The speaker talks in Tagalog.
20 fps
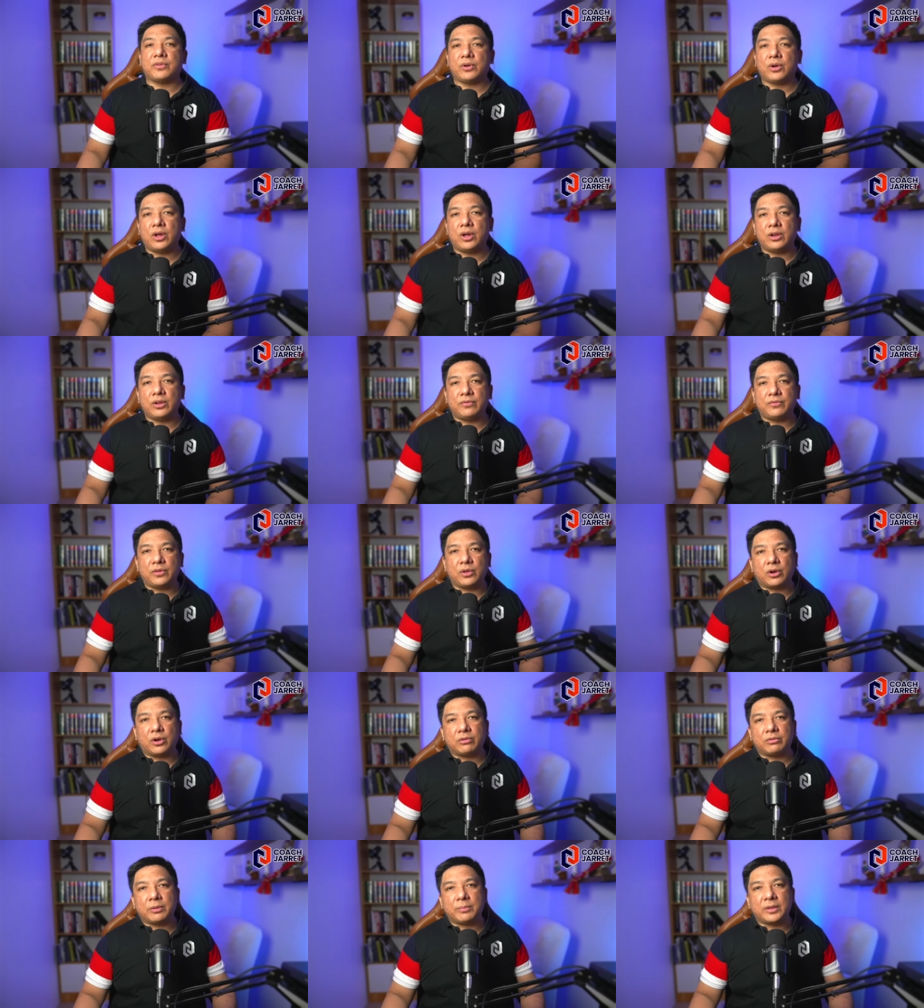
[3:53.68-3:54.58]
all of
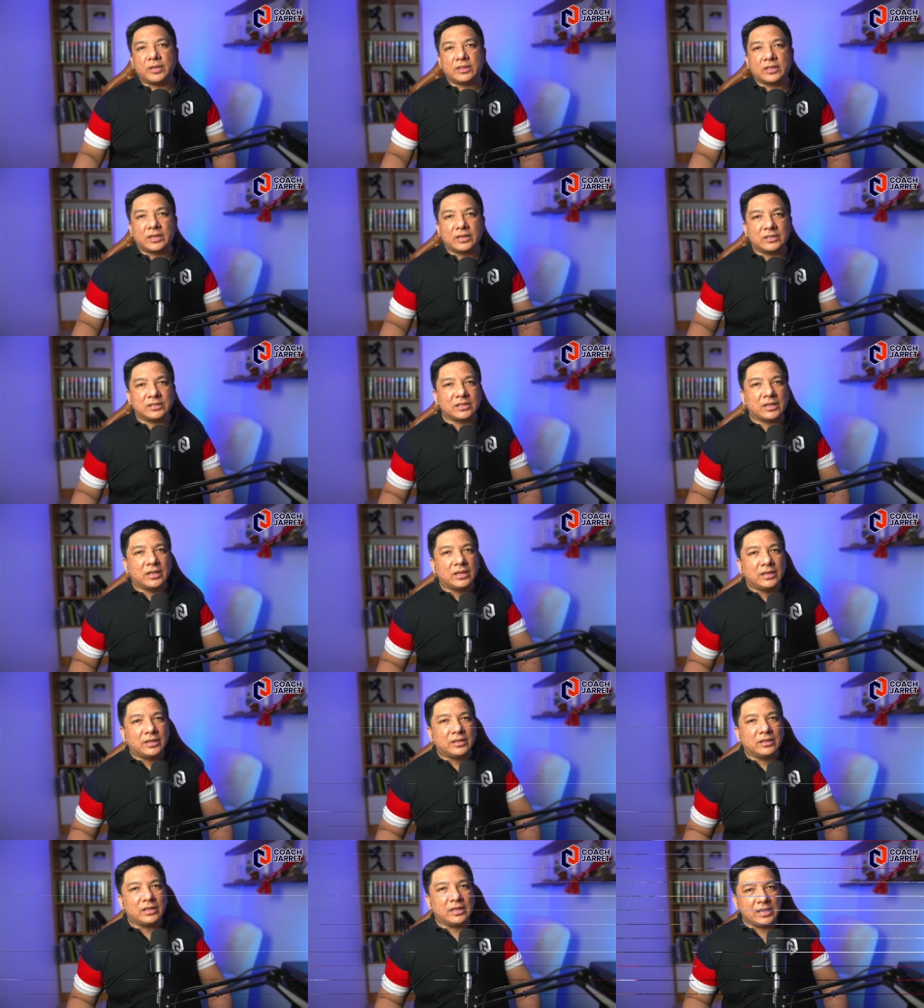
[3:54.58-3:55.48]
your remittance
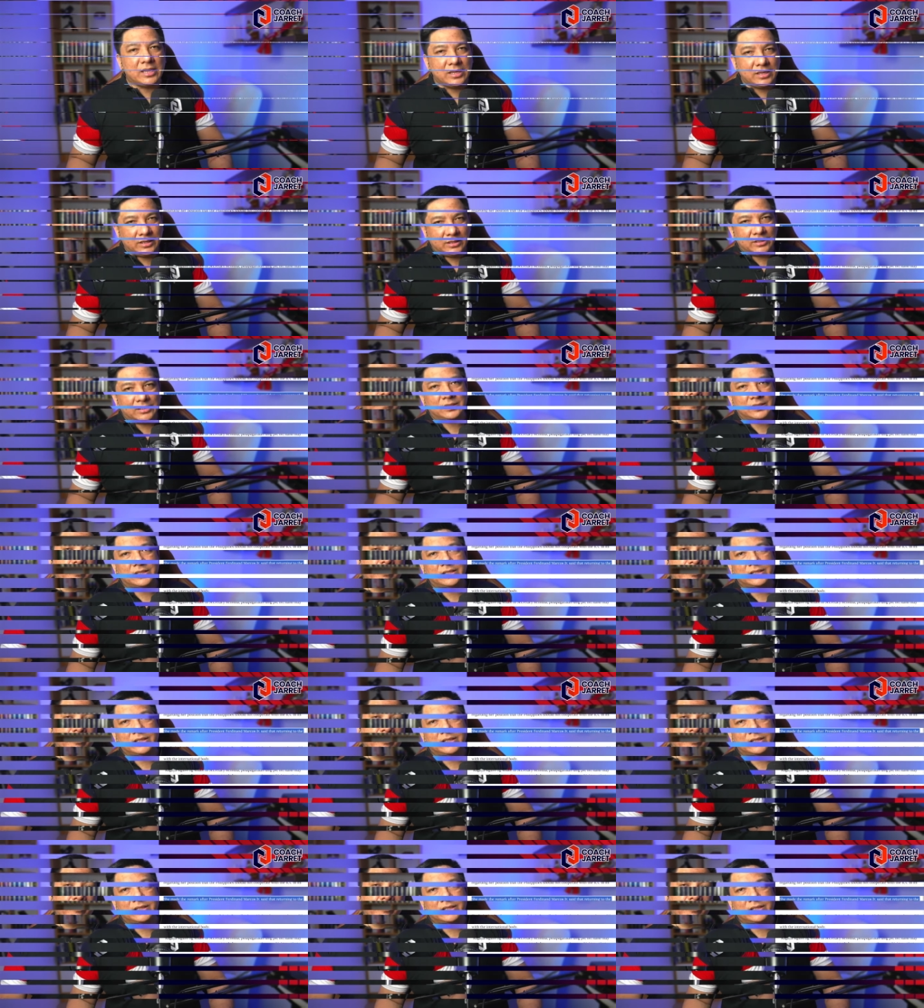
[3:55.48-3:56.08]
needs